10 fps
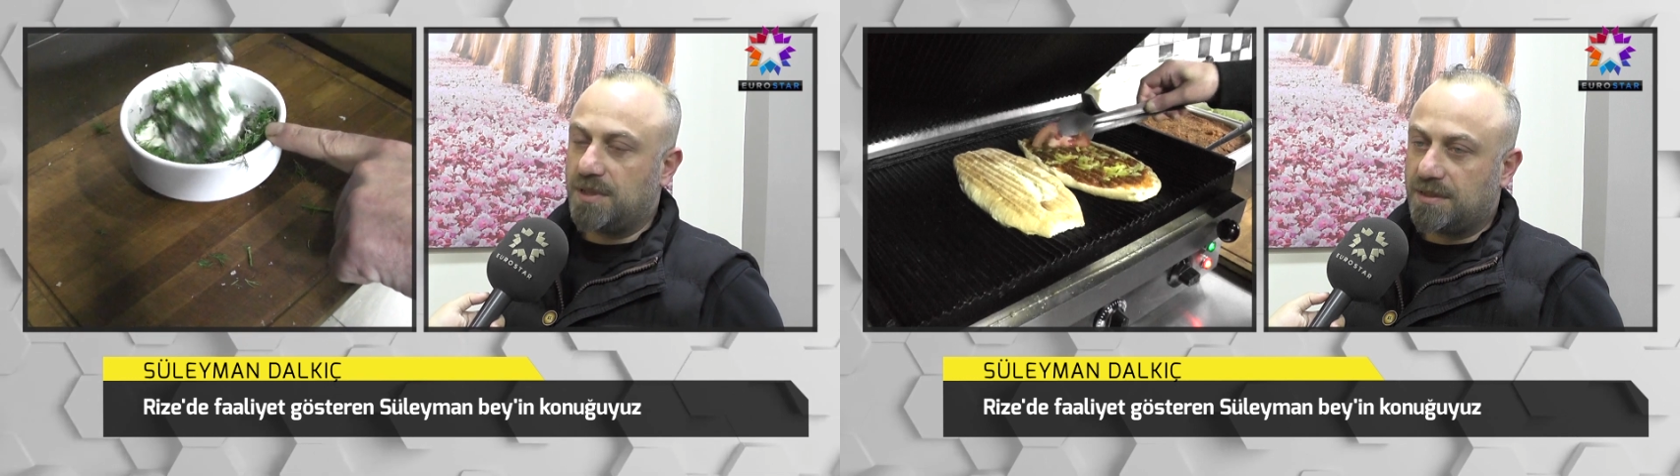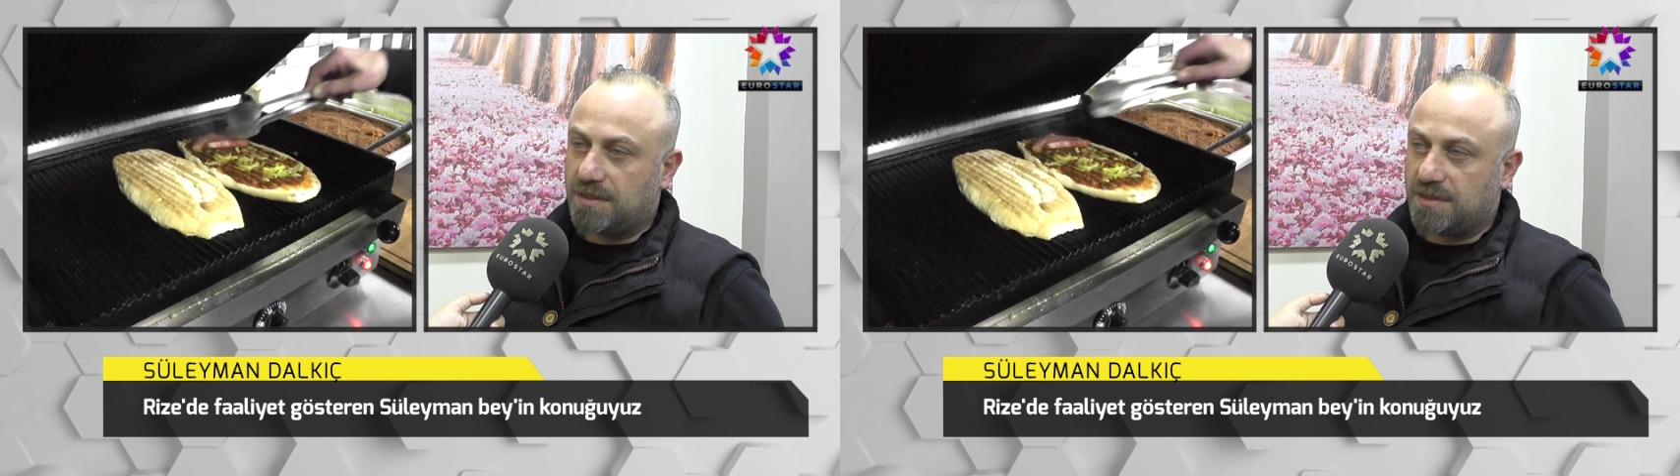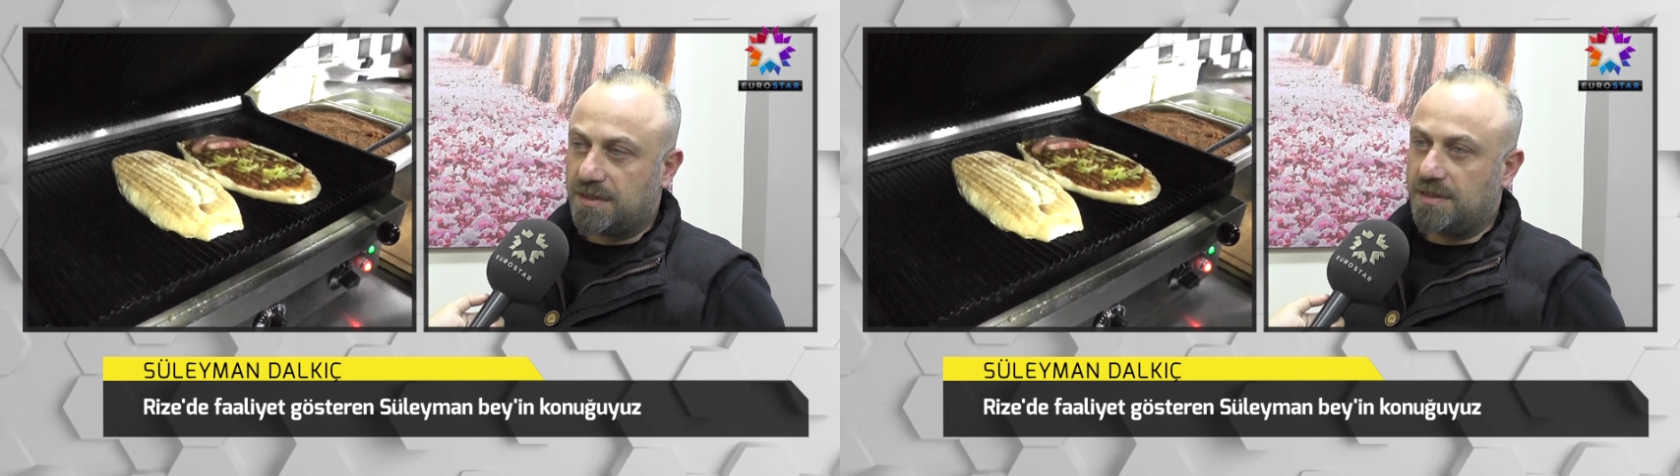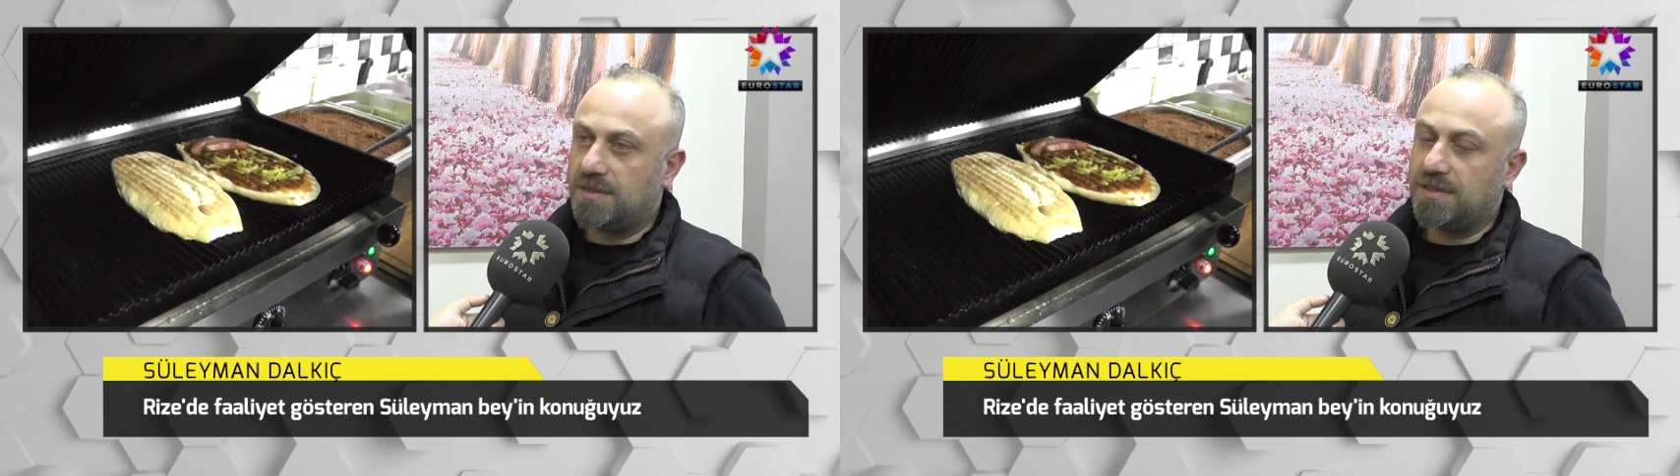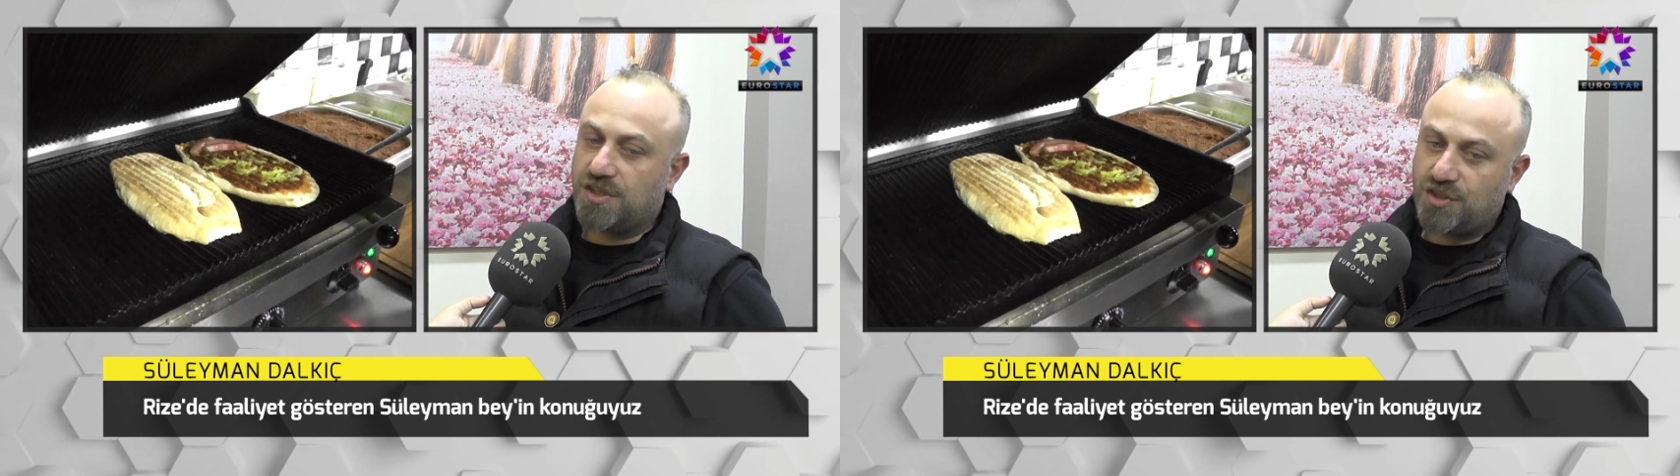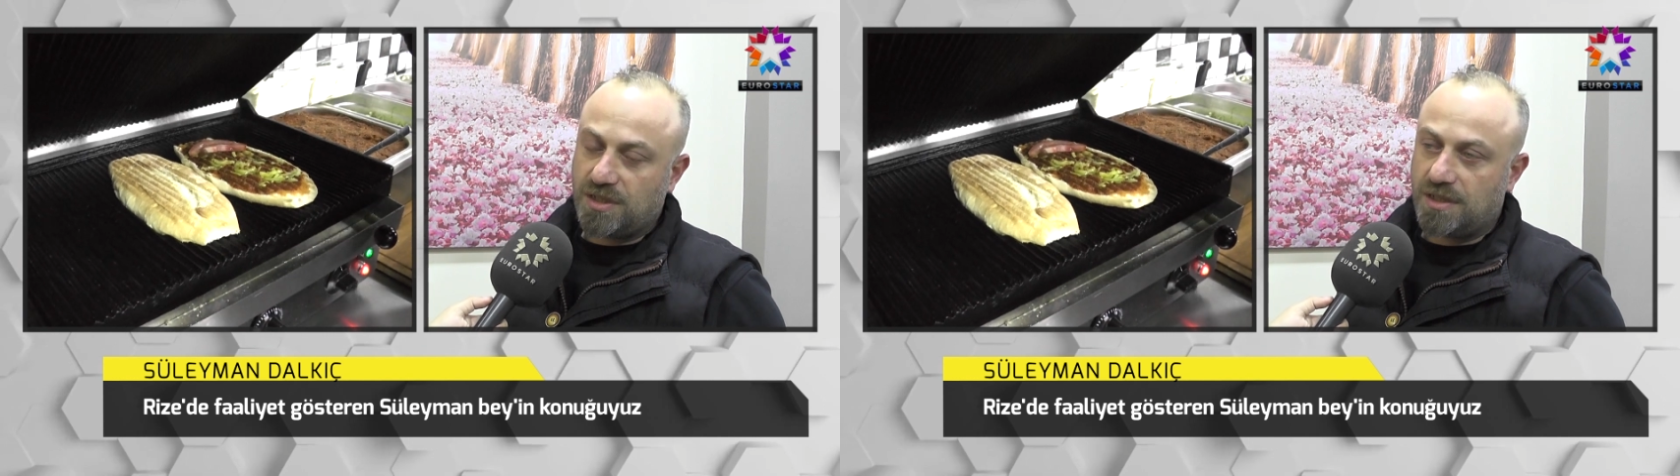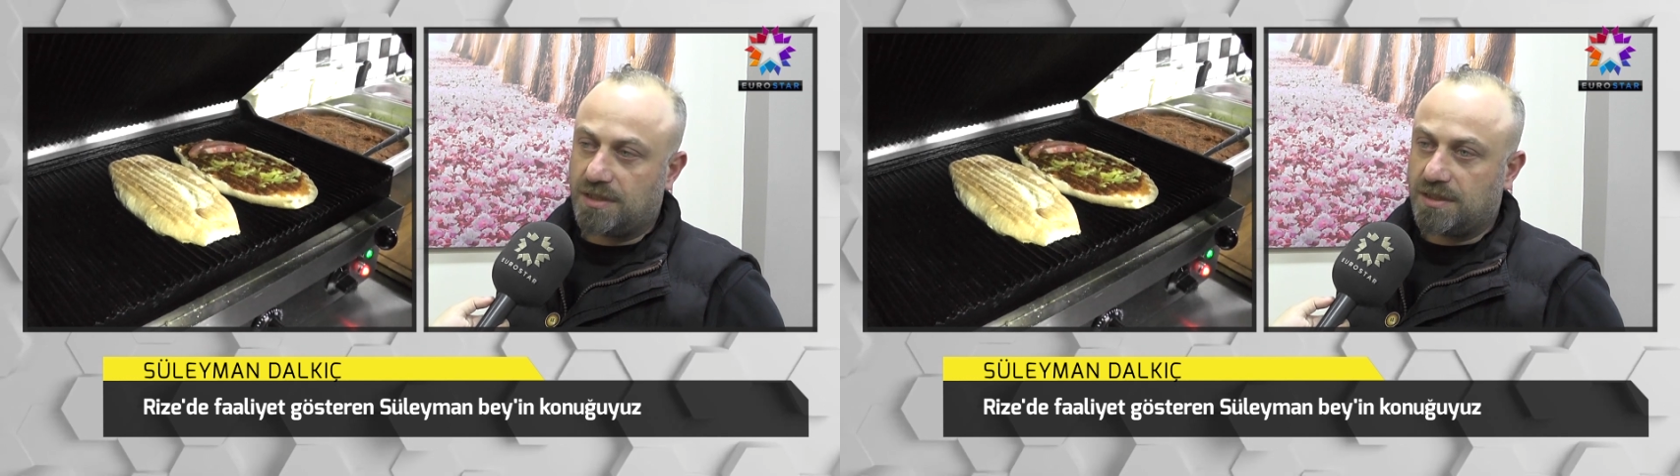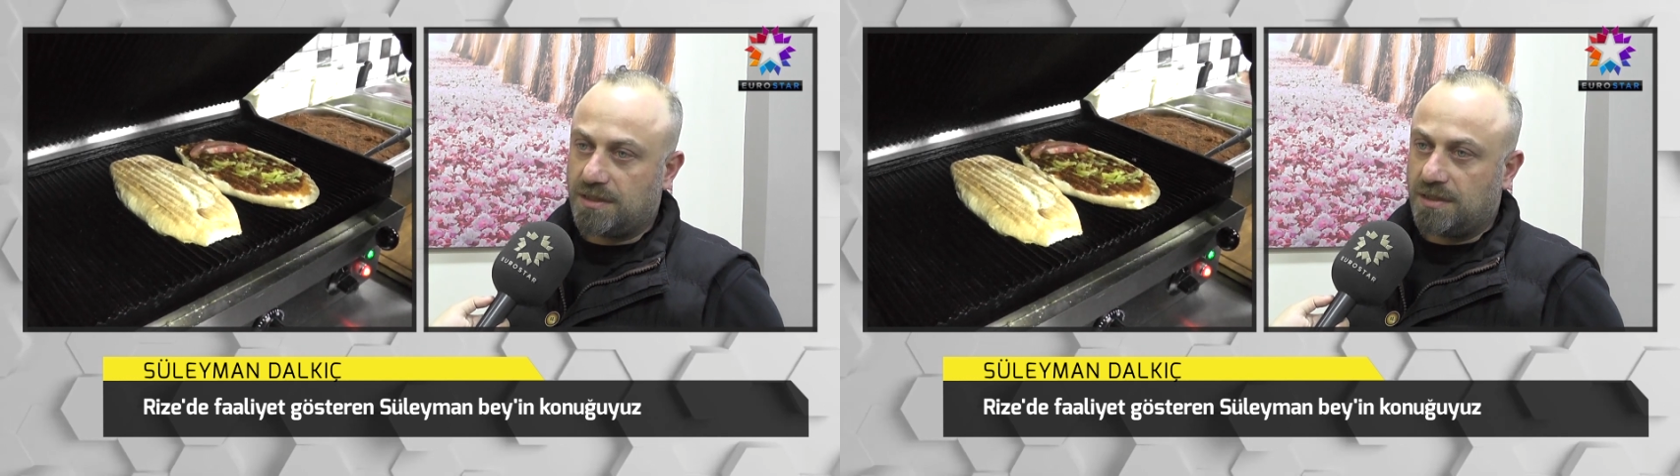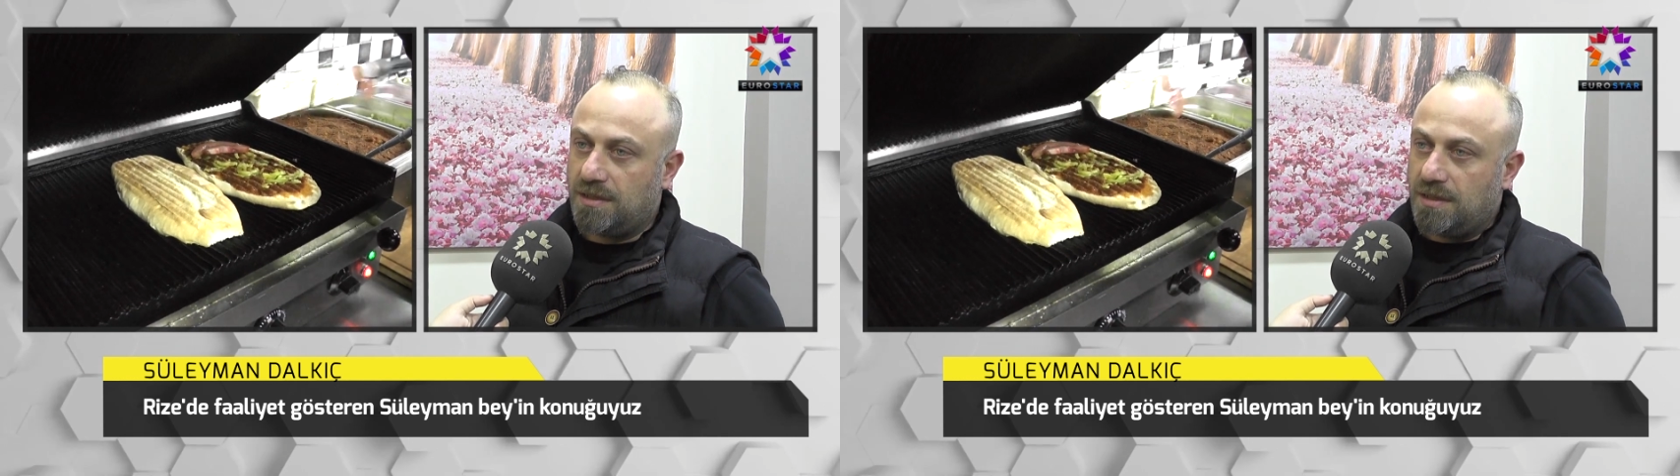patatesidir, yeşilliğidir.